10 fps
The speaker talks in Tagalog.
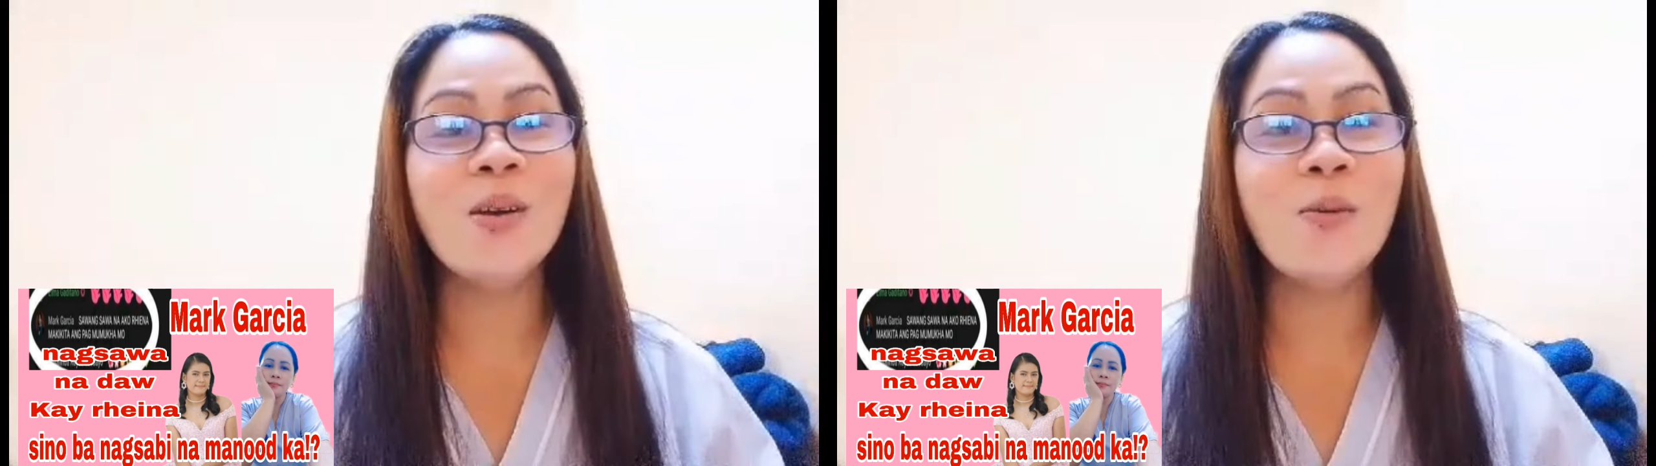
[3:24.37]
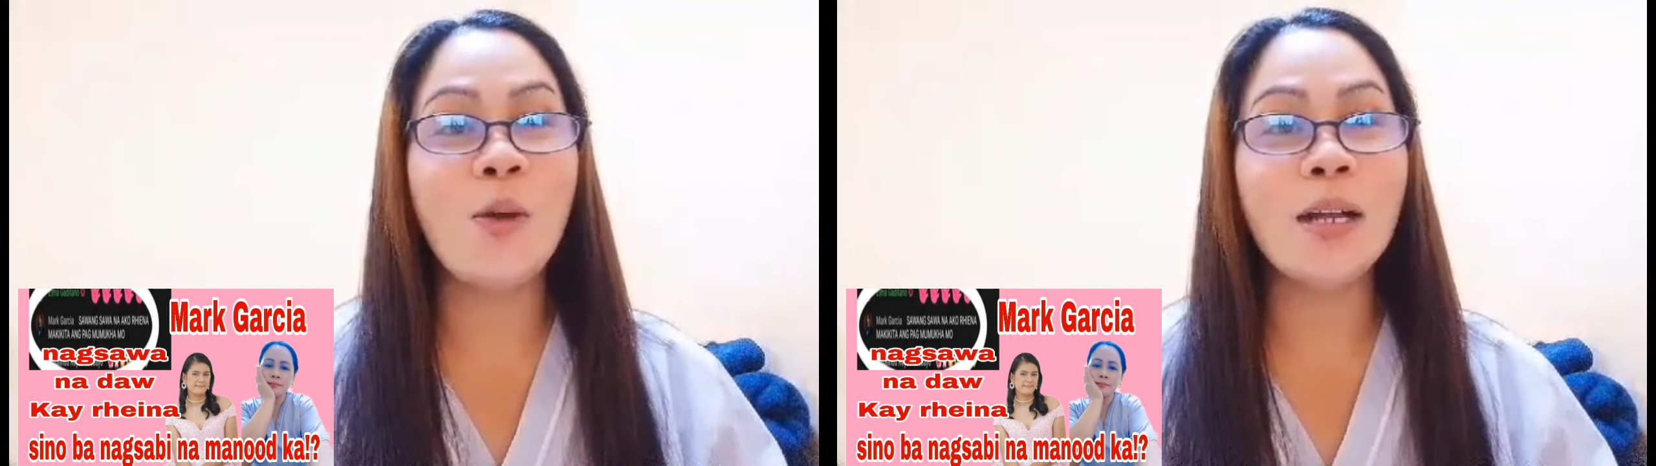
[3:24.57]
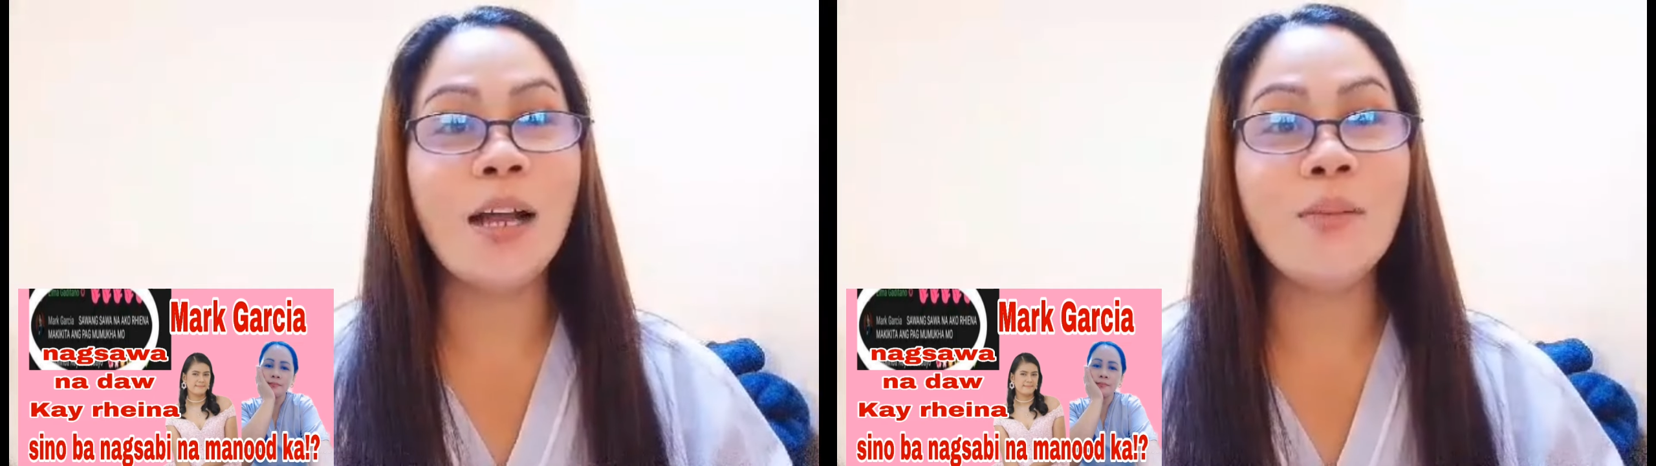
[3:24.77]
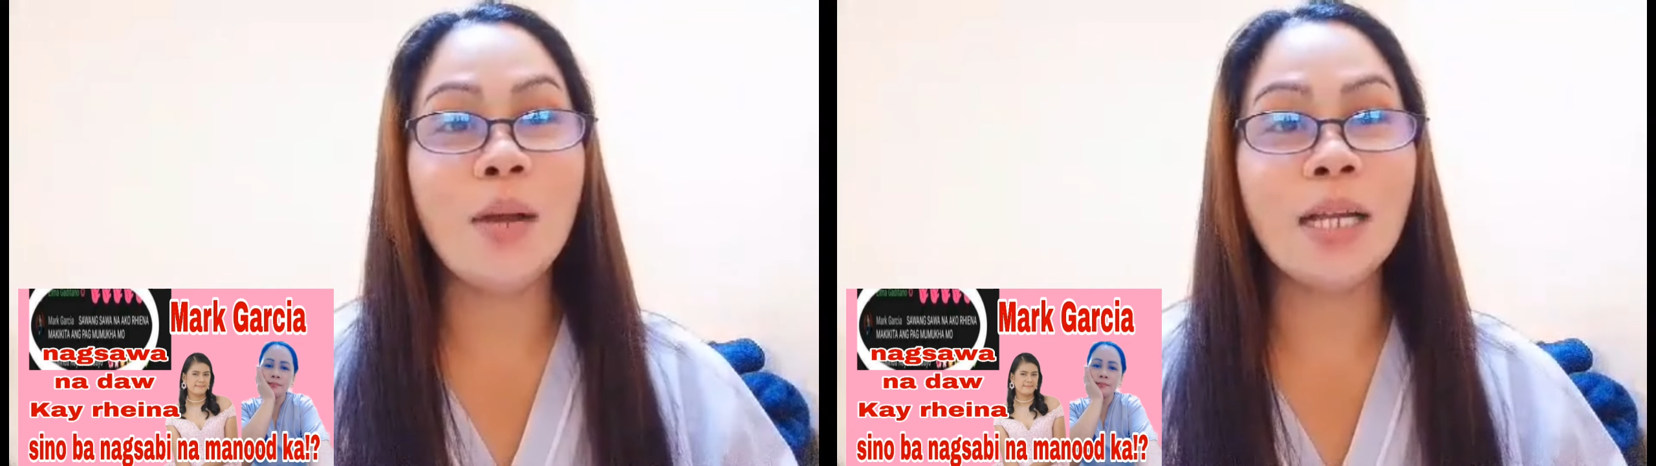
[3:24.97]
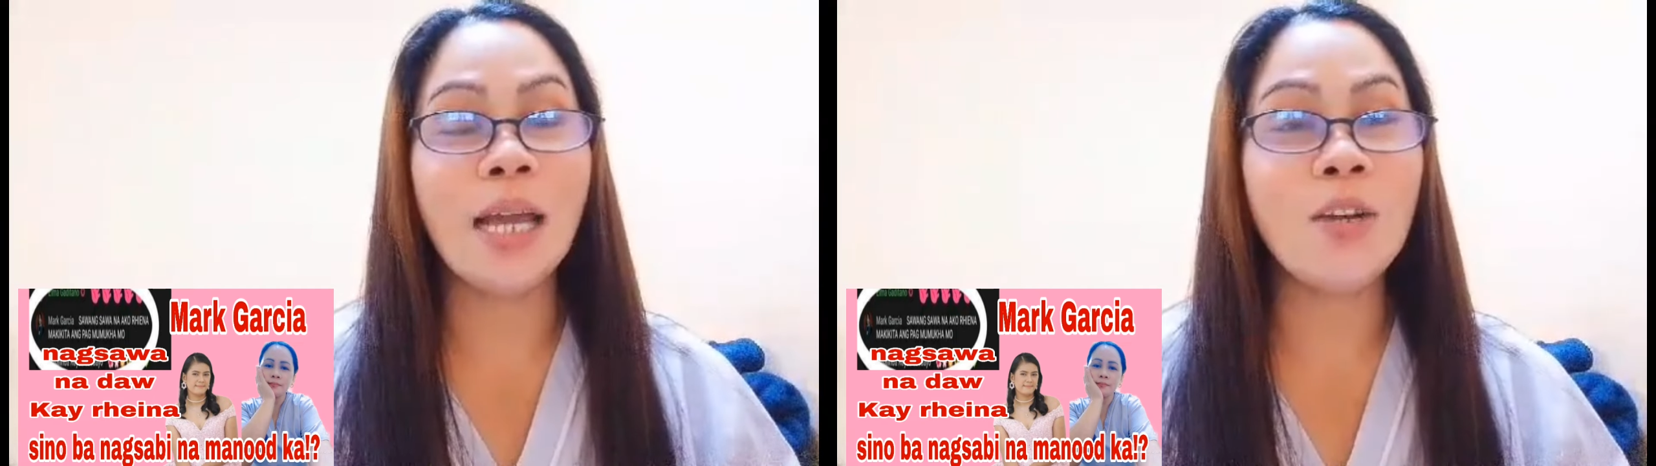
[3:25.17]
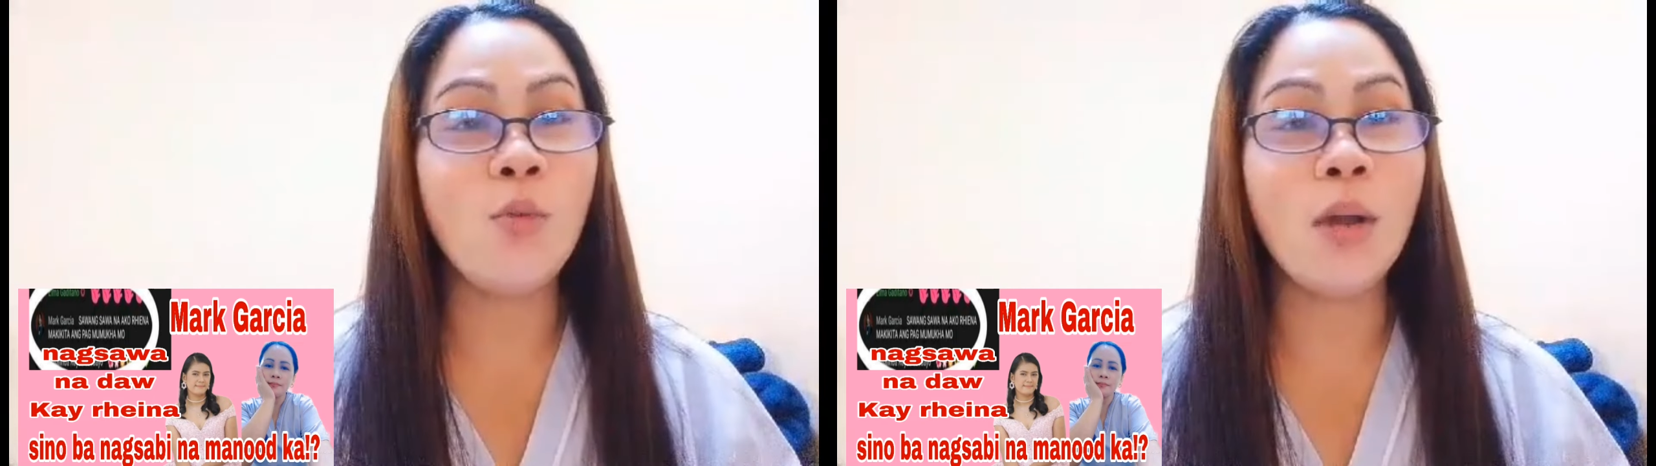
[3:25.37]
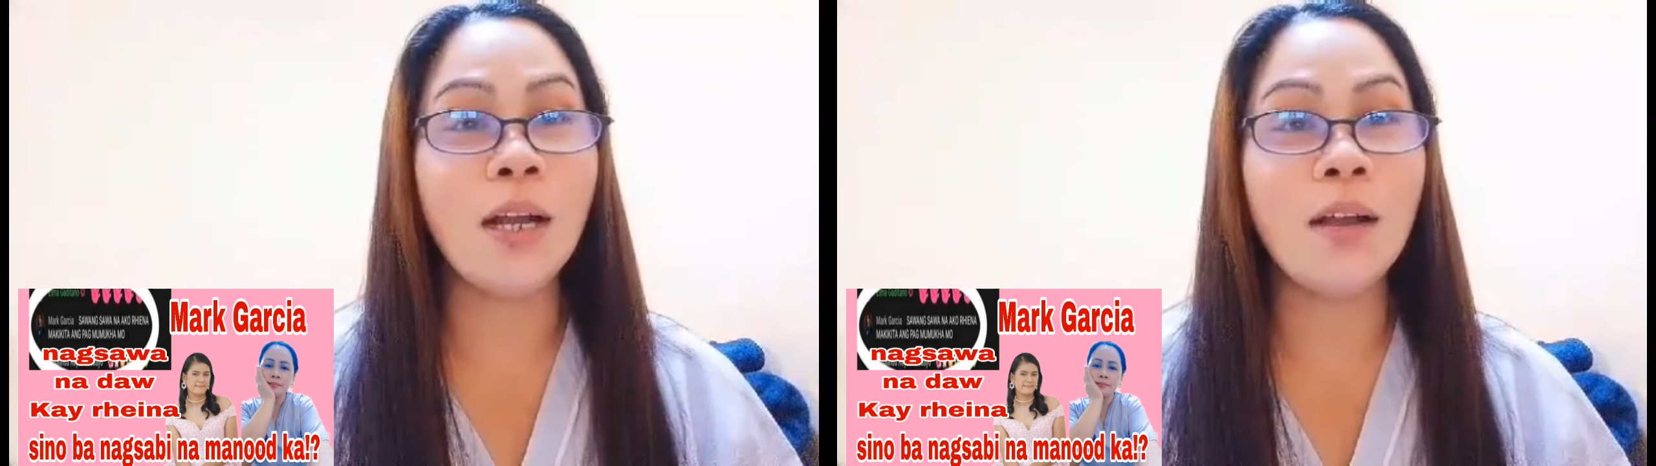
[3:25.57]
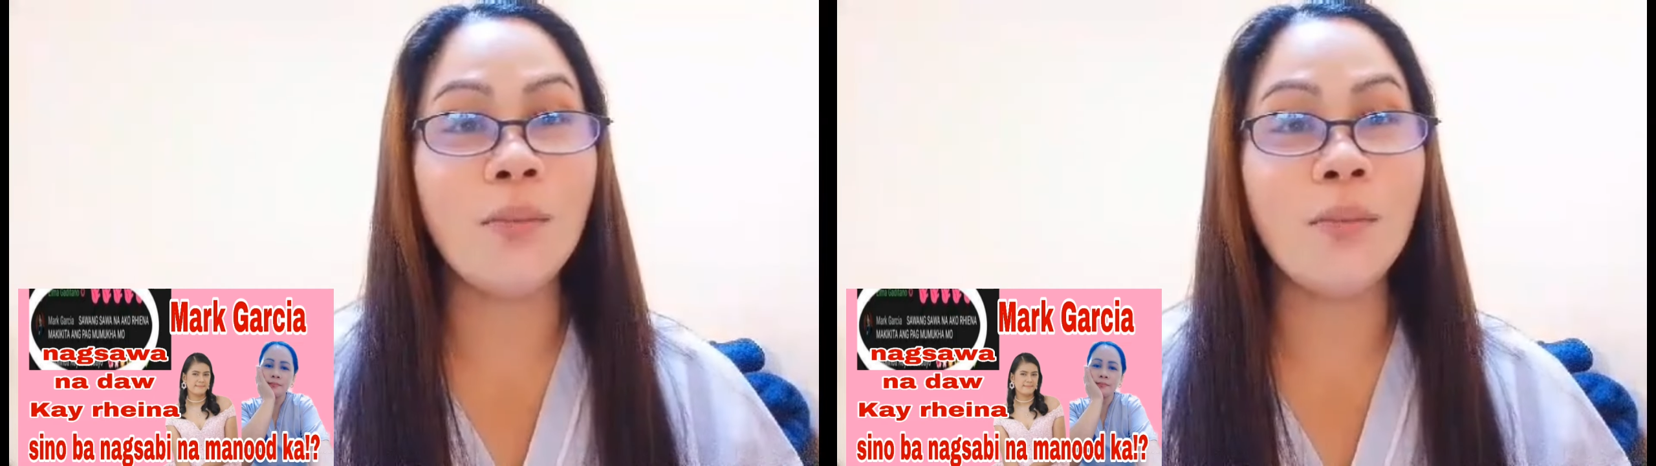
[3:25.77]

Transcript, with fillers: Huwag kang mag, ano, huwag kang